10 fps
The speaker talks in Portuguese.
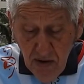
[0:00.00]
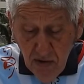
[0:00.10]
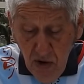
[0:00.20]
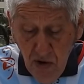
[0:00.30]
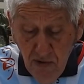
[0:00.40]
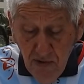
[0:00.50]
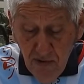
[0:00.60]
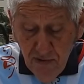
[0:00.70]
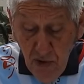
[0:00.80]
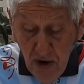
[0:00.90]
com
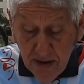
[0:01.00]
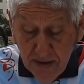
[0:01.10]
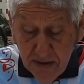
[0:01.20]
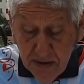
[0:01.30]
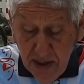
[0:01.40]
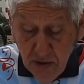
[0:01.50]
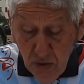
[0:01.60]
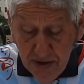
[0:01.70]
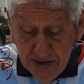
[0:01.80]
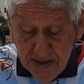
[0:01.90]
força
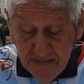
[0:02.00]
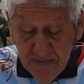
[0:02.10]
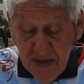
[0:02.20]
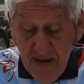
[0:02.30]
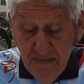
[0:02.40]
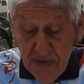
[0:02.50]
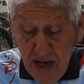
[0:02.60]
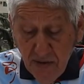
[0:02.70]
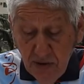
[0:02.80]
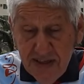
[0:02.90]
suportando-os,
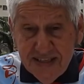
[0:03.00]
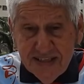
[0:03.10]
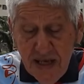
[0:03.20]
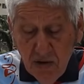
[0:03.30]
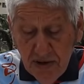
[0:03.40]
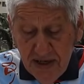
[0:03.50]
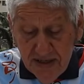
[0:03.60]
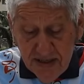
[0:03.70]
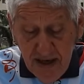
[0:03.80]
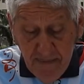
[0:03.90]
dando-lhes
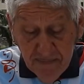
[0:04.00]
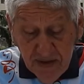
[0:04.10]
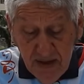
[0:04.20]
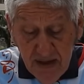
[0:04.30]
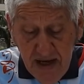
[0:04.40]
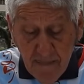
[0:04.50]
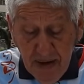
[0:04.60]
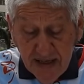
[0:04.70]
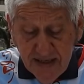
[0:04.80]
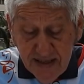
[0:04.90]
segurança e
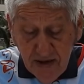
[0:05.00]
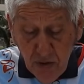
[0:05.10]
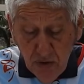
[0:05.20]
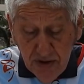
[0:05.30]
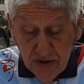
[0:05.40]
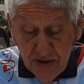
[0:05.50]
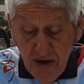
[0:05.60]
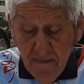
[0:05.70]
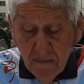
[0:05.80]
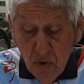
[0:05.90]
abraçando-os
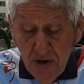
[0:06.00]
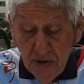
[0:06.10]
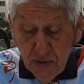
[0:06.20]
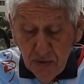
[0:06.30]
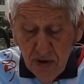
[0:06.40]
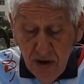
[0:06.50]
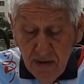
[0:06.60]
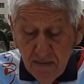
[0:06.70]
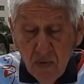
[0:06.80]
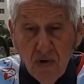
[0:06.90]
muito,
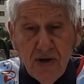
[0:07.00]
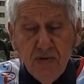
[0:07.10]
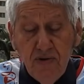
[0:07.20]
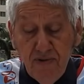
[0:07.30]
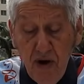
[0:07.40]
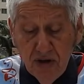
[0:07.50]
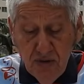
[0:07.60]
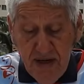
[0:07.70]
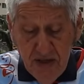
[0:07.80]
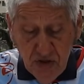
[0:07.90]
muito e
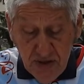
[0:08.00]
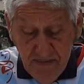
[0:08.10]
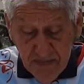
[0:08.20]
fortemente,